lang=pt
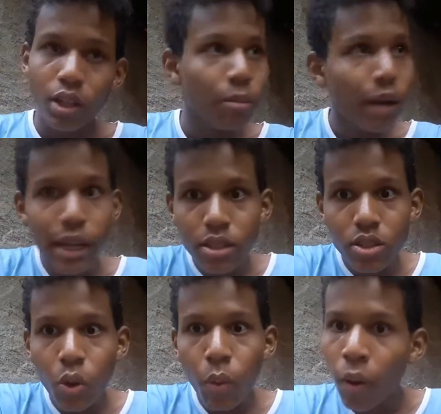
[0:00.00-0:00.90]
Mas
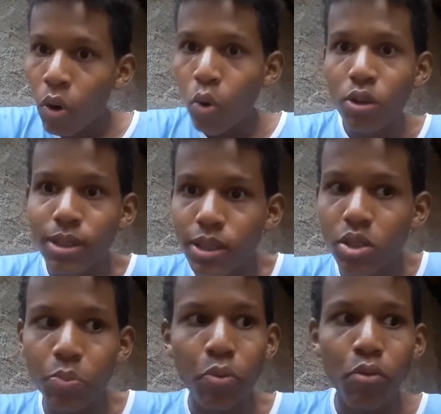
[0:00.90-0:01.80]
não é uma coisa,
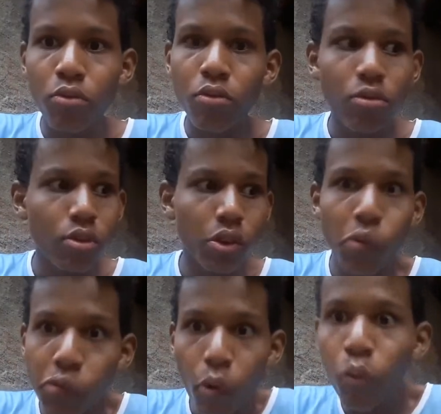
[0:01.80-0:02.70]
tipo, que eu
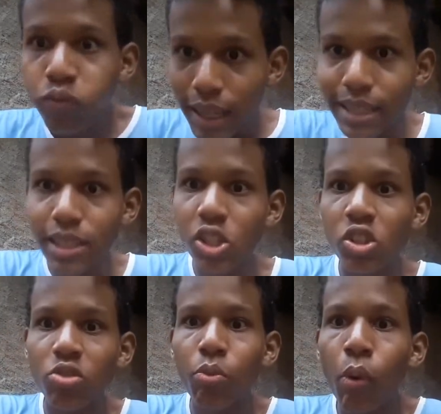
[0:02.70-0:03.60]
vou
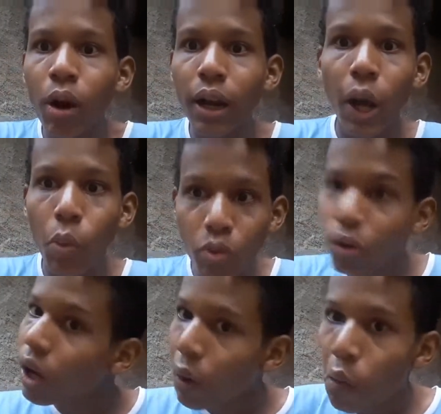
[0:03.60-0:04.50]
desistir do meu canal. O meu
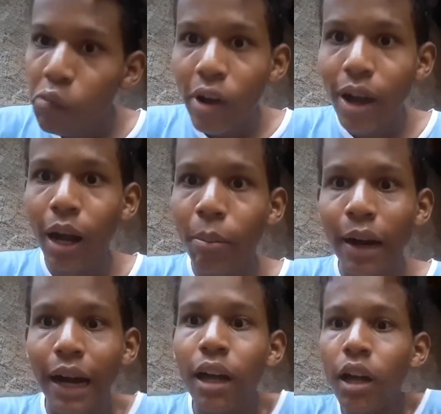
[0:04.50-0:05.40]
canal não vai
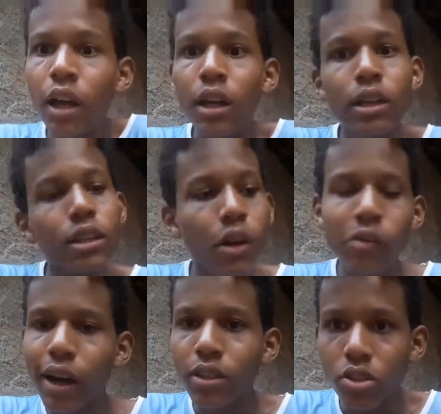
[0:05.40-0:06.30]
acabar. Não
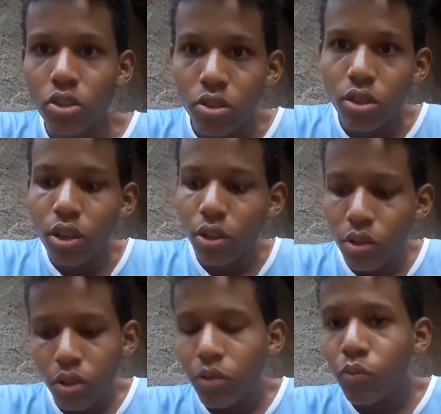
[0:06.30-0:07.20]
vai, gente.
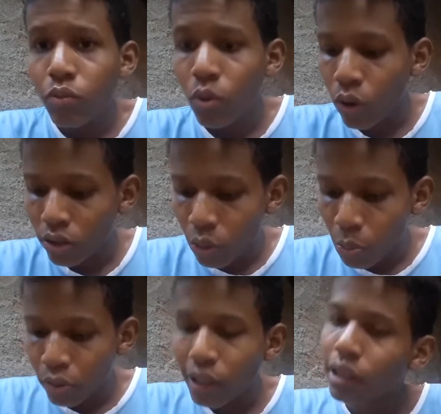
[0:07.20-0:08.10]
Enquanto eu
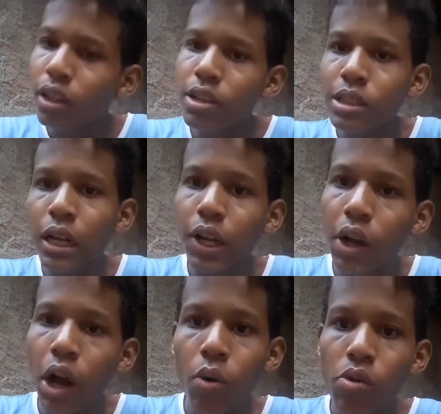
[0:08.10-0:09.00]
puder ter esse
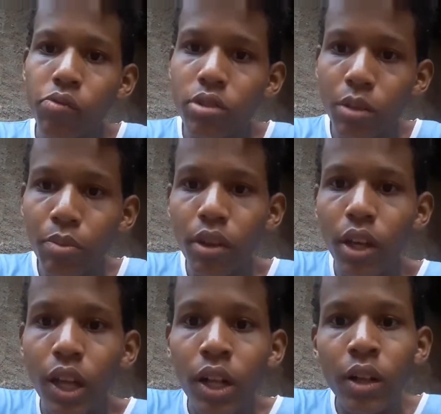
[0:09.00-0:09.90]
canal, eu vou
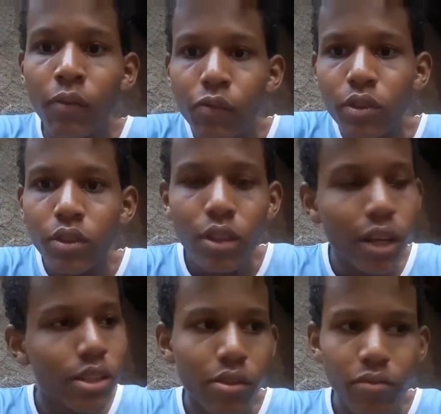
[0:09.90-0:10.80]
sempre
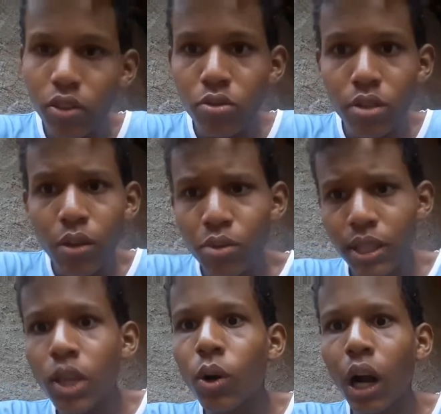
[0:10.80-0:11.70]
trazer vídeos. A não
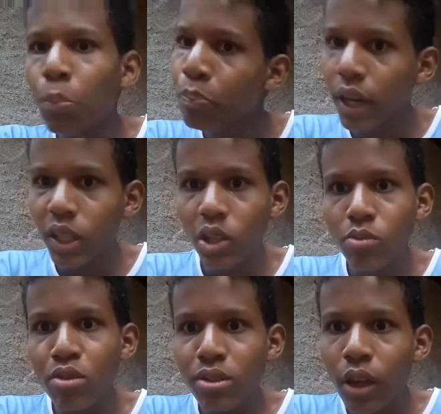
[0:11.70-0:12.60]
ser que eu acabe perdendo
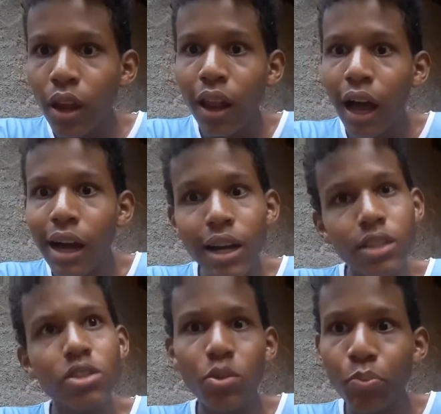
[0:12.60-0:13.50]
meu celular
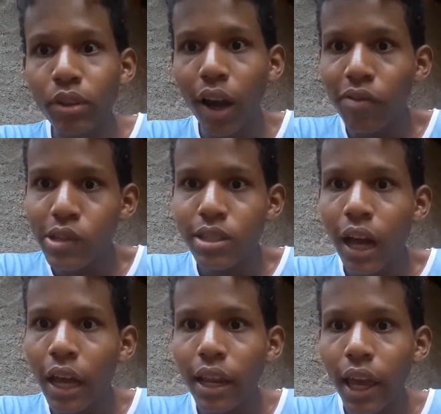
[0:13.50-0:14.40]
antes de poder
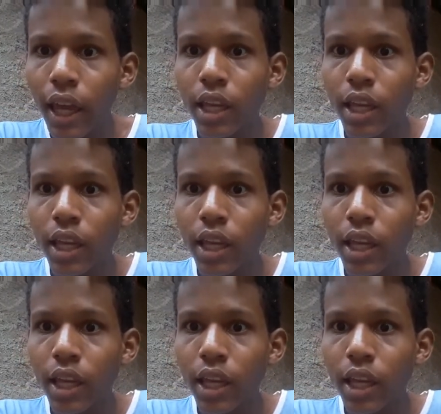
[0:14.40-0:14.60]
avisar, né?